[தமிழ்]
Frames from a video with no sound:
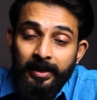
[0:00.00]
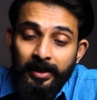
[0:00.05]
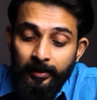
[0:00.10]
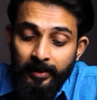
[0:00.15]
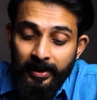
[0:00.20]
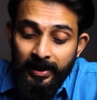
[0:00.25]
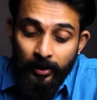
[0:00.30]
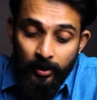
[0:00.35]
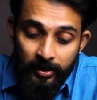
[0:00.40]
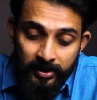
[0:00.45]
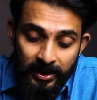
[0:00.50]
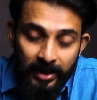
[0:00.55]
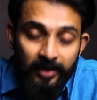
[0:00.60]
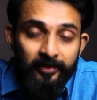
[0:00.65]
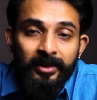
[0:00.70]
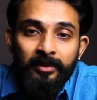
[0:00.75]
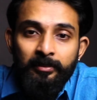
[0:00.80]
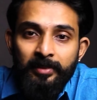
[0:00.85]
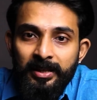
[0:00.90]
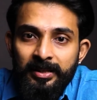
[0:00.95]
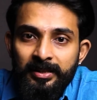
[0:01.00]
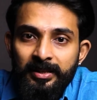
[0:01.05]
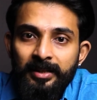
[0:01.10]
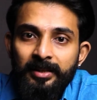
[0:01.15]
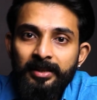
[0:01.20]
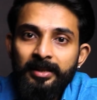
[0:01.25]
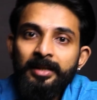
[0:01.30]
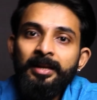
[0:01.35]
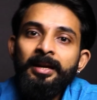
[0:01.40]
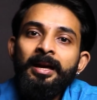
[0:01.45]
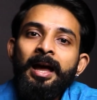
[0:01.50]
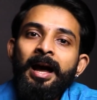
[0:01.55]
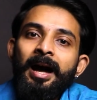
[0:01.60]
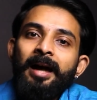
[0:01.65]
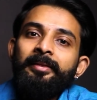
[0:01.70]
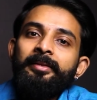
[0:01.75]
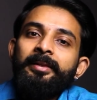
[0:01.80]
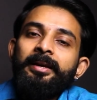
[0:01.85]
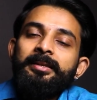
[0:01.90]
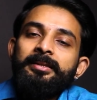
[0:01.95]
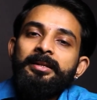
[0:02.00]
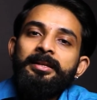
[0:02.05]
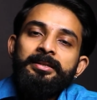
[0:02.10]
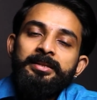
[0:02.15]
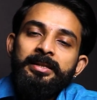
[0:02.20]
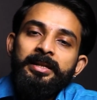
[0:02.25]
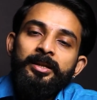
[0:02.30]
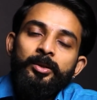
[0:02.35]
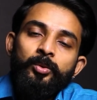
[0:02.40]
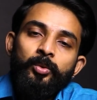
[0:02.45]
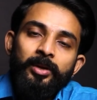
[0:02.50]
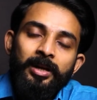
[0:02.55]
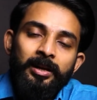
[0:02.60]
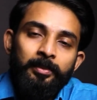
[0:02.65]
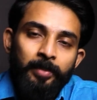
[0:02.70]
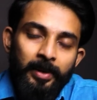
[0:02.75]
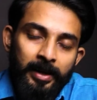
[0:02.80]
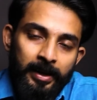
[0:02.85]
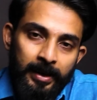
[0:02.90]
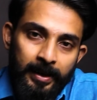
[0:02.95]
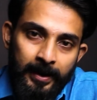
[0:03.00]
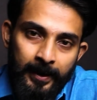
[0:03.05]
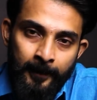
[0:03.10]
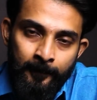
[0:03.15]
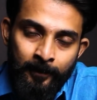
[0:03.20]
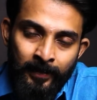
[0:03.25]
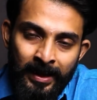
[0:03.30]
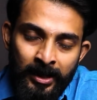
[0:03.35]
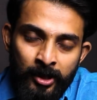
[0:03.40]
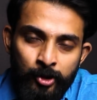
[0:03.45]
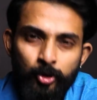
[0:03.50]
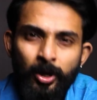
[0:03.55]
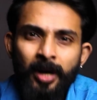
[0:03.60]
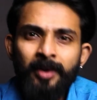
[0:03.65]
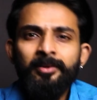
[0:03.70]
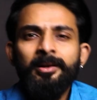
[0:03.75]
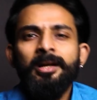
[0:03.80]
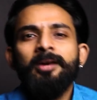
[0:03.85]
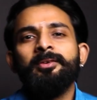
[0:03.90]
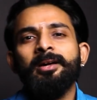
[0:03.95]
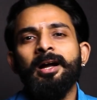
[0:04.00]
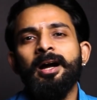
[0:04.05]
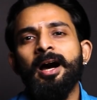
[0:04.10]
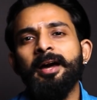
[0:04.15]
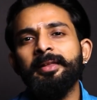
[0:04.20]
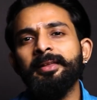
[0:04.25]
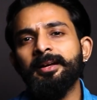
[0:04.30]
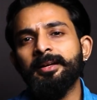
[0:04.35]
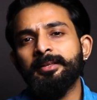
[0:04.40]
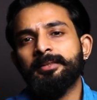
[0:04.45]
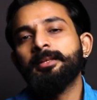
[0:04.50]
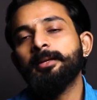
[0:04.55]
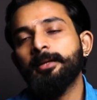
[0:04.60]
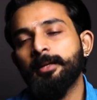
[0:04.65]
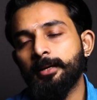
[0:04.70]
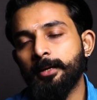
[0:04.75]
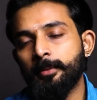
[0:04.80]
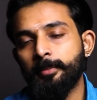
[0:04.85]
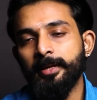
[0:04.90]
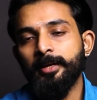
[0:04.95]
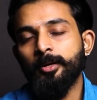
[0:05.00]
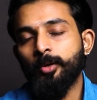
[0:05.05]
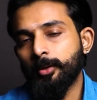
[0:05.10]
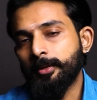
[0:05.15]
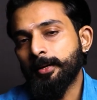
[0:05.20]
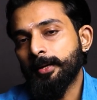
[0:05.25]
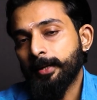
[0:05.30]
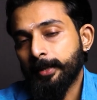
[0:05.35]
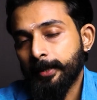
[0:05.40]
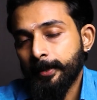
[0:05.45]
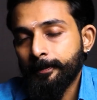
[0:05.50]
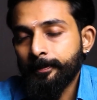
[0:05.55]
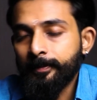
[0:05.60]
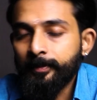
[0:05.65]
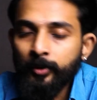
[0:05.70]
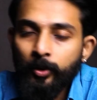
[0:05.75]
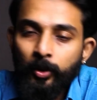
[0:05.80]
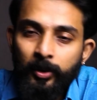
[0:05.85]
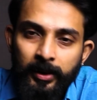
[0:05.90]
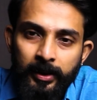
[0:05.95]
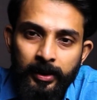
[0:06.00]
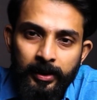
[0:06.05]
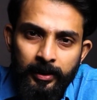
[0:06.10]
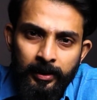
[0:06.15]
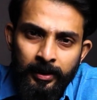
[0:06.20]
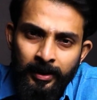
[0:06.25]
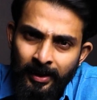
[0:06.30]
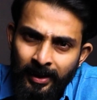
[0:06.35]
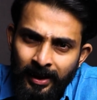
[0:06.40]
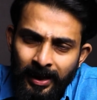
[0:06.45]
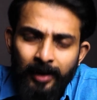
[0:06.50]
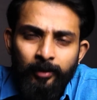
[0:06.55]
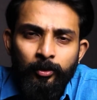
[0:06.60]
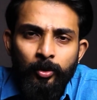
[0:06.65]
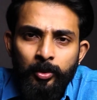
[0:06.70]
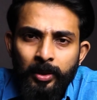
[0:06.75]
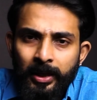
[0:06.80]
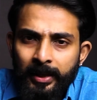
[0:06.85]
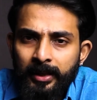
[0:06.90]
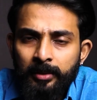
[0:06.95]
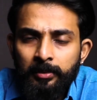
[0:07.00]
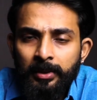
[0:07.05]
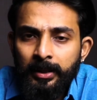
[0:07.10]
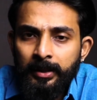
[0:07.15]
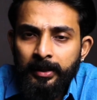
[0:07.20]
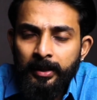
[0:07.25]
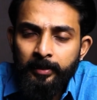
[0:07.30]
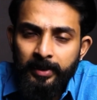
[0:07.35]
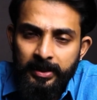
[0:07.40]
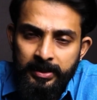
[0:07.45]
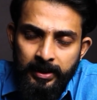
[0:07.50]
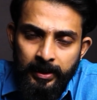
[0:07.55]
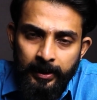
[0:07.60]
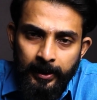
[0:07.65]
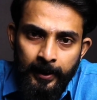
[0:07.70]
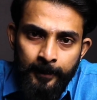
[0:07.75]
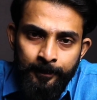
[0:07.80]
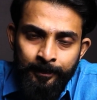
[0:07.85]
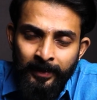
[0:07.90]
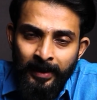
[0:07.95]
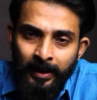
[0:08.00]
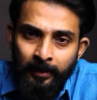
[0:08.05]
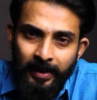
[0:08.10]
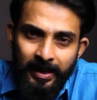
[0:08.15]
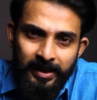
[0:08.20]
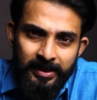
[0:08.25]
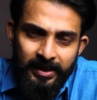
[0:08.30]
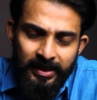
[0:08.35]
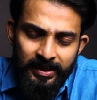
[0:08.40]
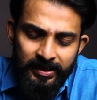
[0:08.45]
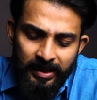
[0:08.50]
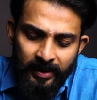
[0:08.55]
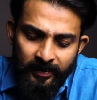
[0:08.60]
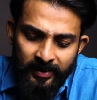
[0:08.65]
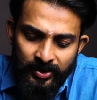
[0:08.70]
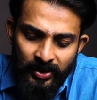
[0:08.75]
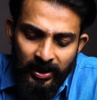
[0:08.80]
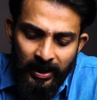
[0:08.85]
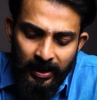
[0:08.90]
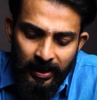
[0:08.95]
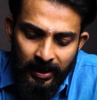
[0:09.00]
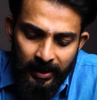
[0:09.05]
என்ன அப்படின்னா ஒரு சர்விங் மினிஸ்டருக்கு அந்த இடத்துல சீட்டு கொடுக்கப்படலை ஸோ அவங்க அவங்க ஆதங்கத்தை அப்படியே கொட்டுறாங்க கொட்டிட்டு அவங்களும் கண்ணீர் மல்க தான் பேசுகிறாங்க பேசிட்டு சில விஷயங்கள்